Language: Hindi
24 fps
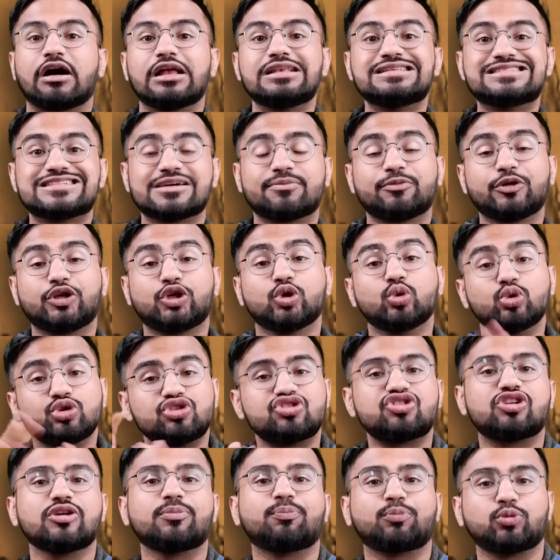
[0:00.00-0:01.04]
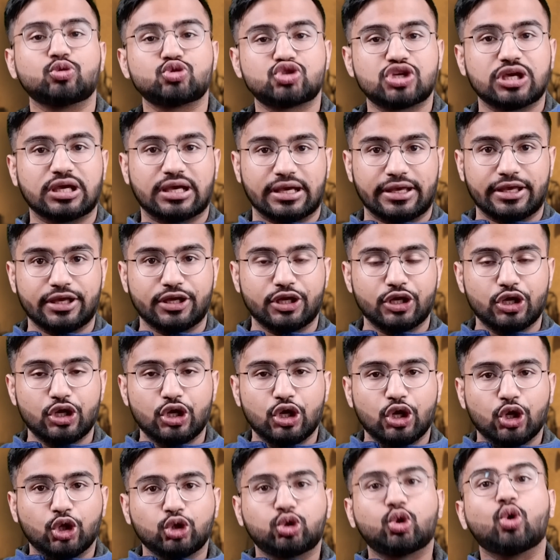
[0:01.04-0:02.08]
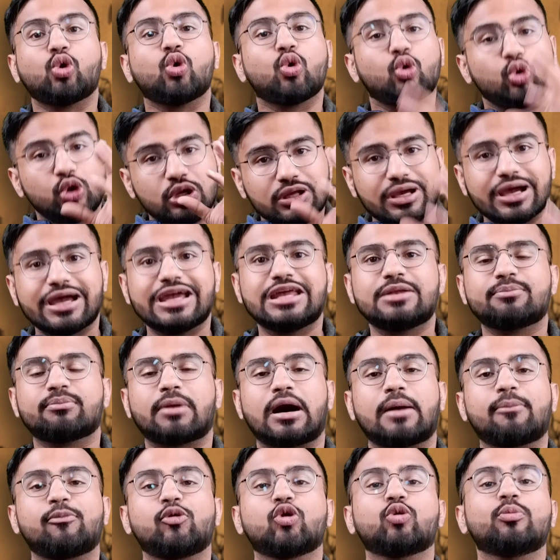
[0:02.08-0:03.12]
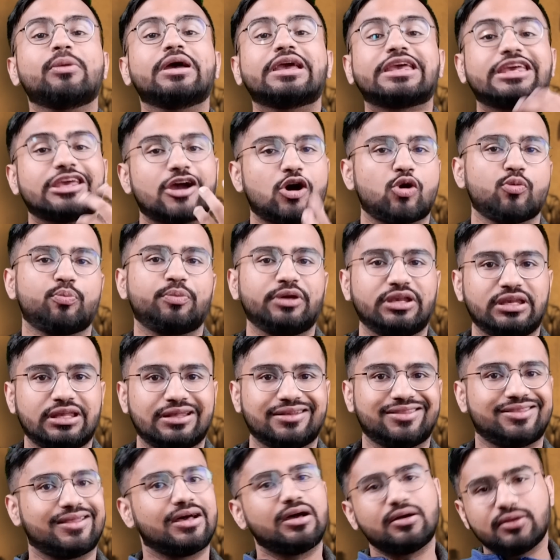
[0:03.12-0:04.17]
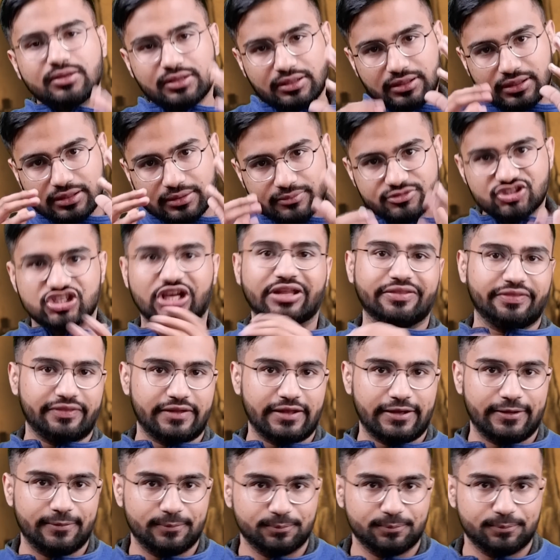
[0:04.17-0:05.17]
सवाल जब यूथ से पूछे गए तो उनका इन मामलों में क्या ओपिनियन था जानते